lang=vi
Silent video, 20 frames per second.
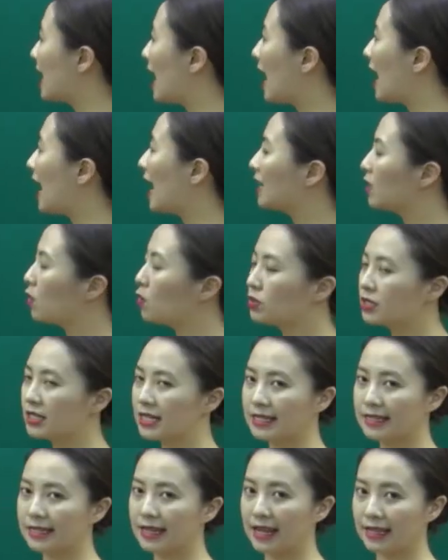là ai?
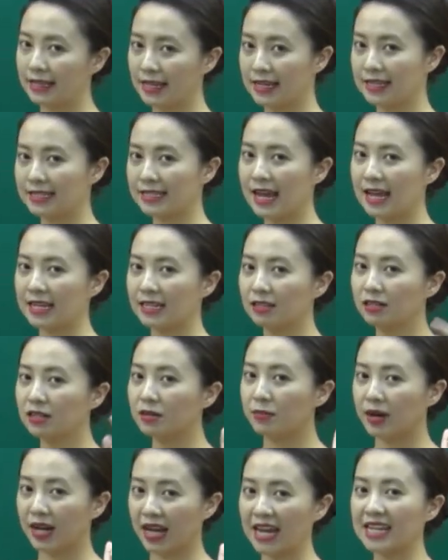Audience là thính giả, những người
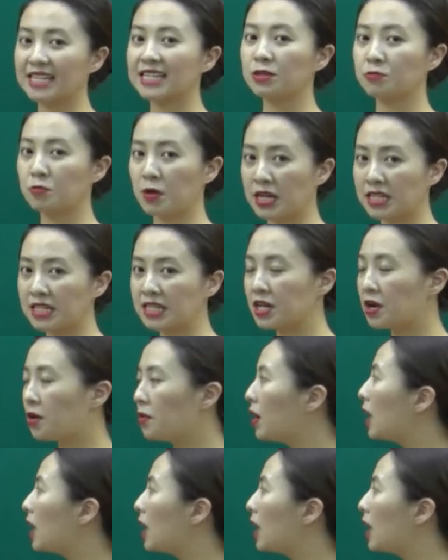mà nghe trên radio